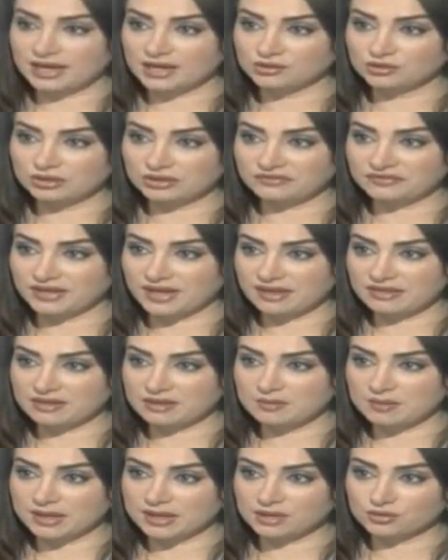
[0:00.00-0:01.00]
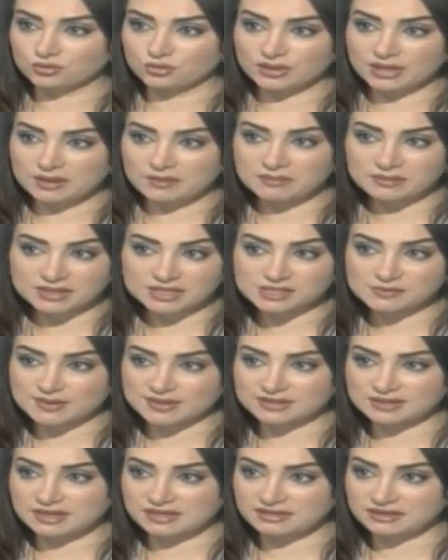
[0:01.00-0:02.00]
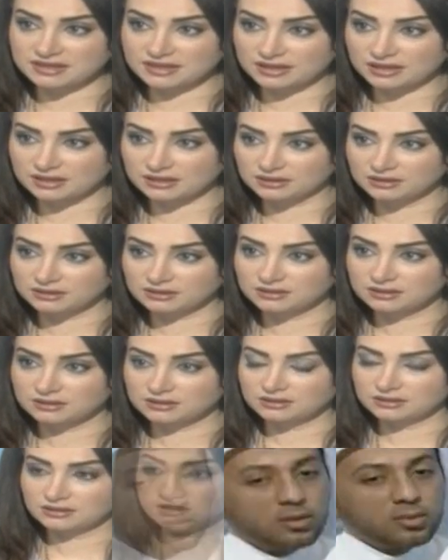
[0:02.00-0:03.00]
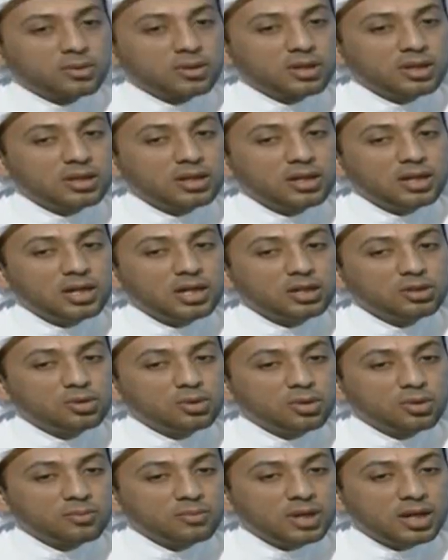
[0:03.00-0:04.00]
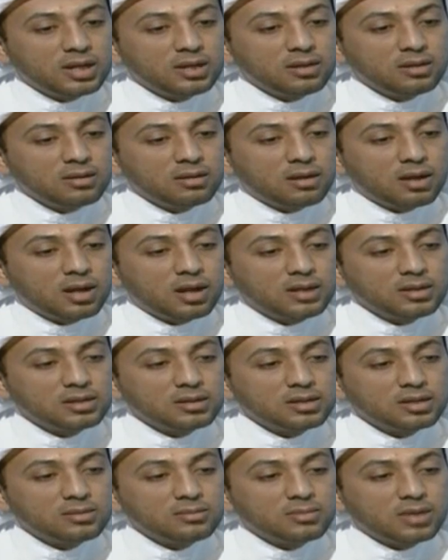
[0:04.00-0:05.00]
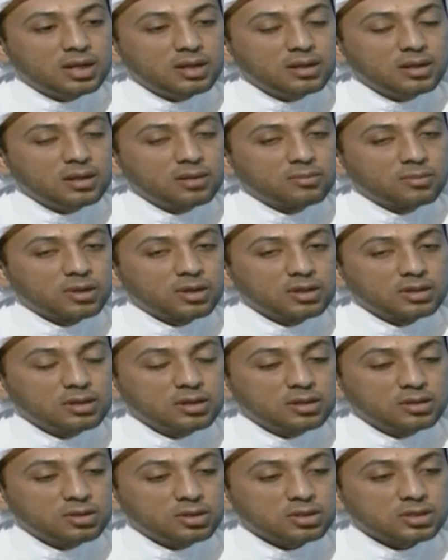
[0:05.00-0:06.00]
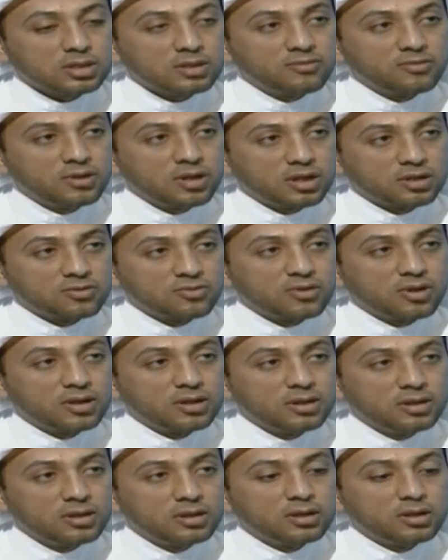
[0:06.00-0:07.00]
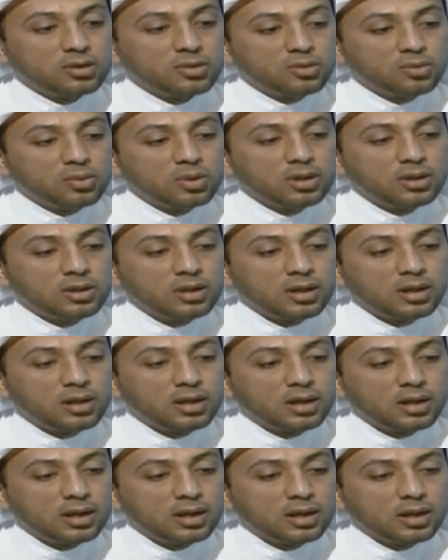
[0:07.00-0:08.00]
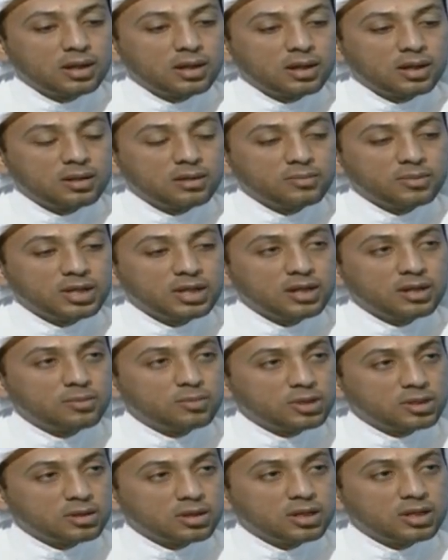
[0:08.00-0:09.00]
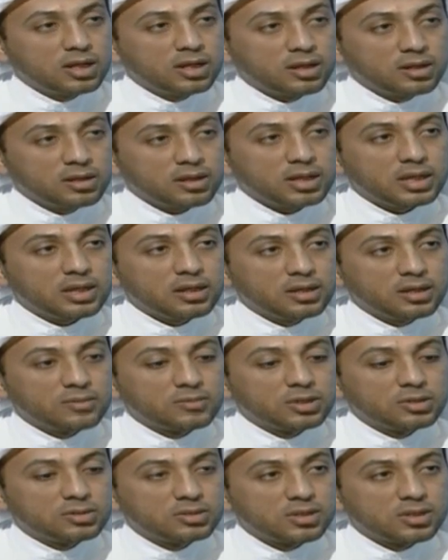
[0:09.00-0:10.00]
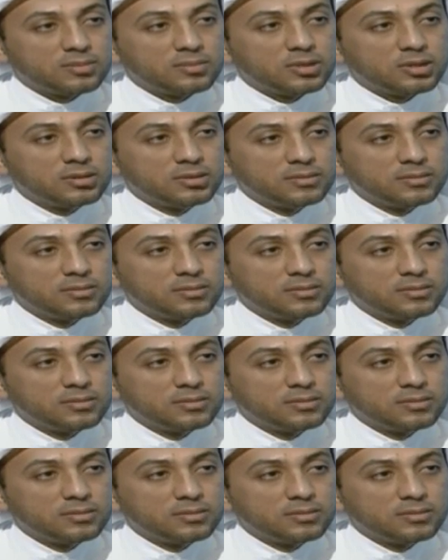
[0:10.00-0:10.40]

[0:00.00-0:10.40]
لها دور في هذا المرض وكم نسبه تاثيرها آه الوراثه لها دور مع عاده مع الامراض اللي تحصل في الاطفال مه. اللي هو آه، المياه البيضاء الخلقيه كما تسمى